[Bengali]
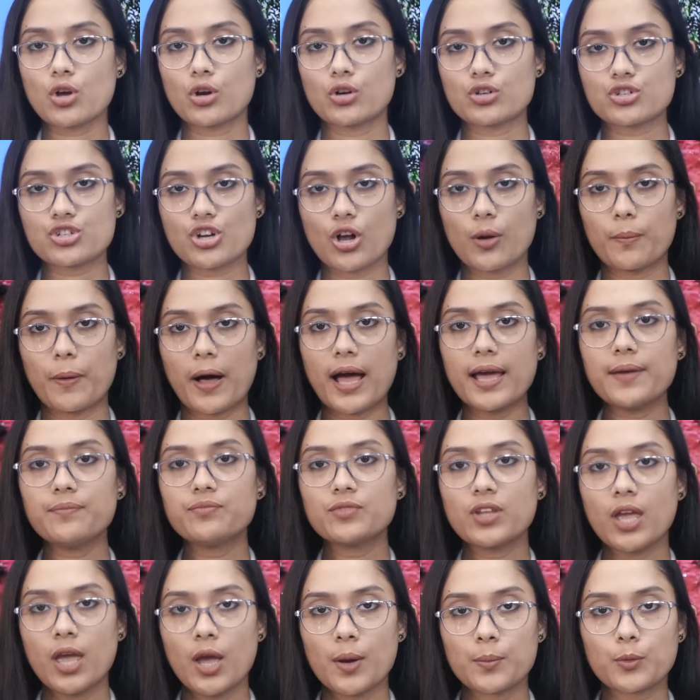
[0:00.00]
জনসভায়
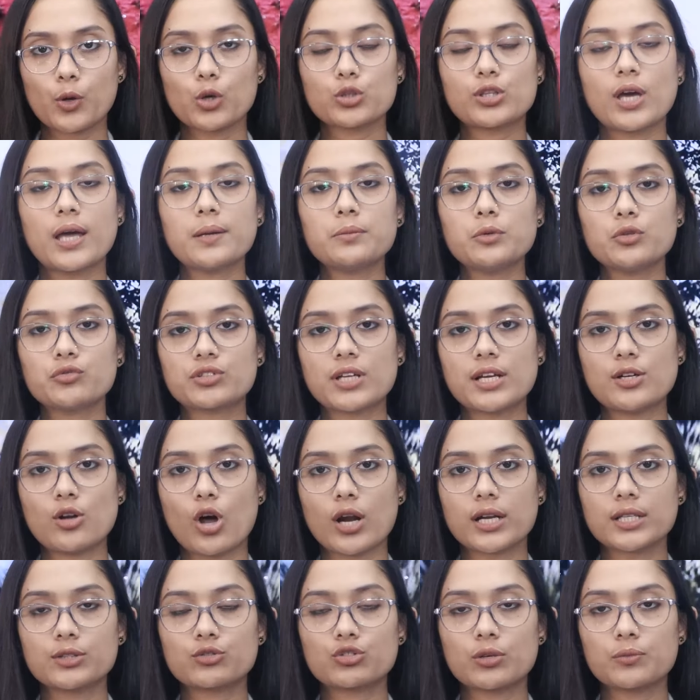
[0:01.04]
প্রধানমন্ত্রী
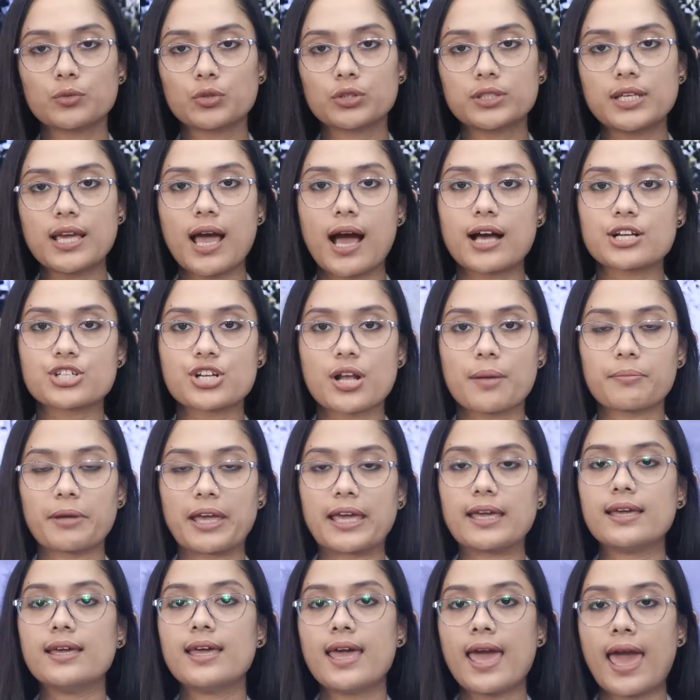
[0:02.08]
নরেন্দ্র মোদী
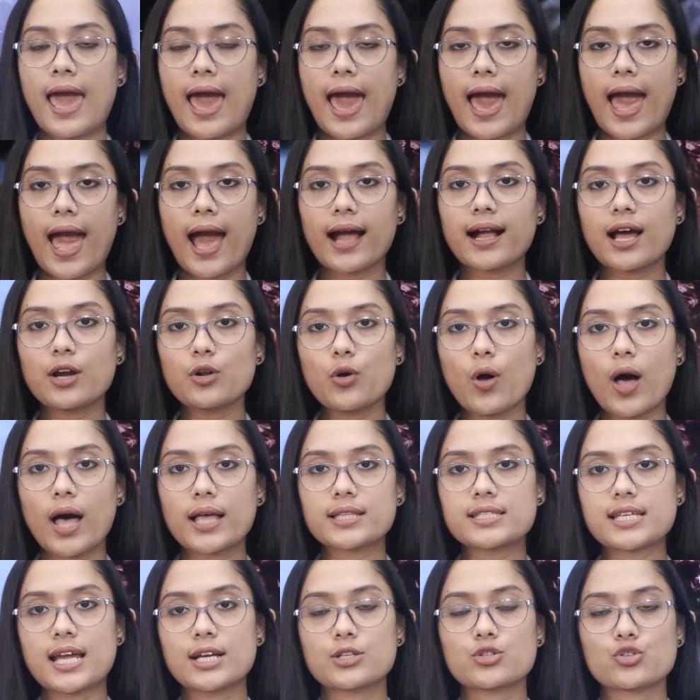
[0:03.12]
আসামে এগারো
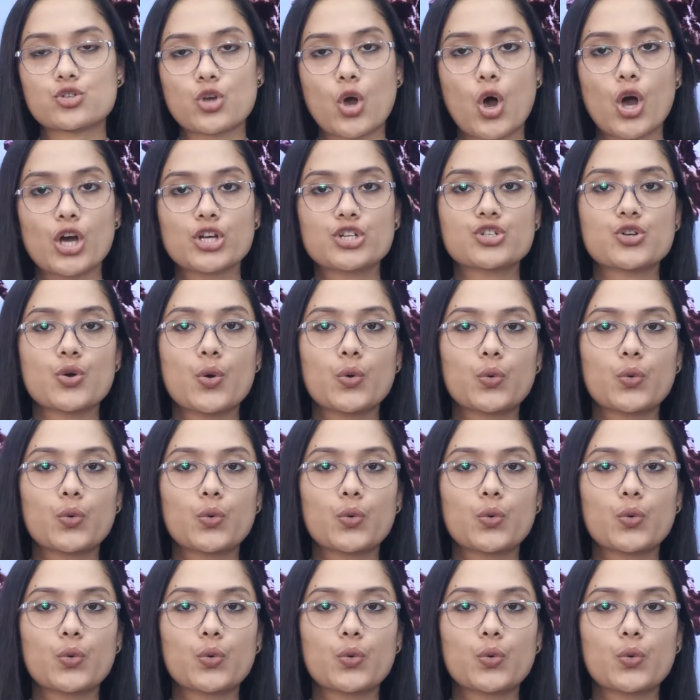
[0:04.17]
হাজার ছয়শো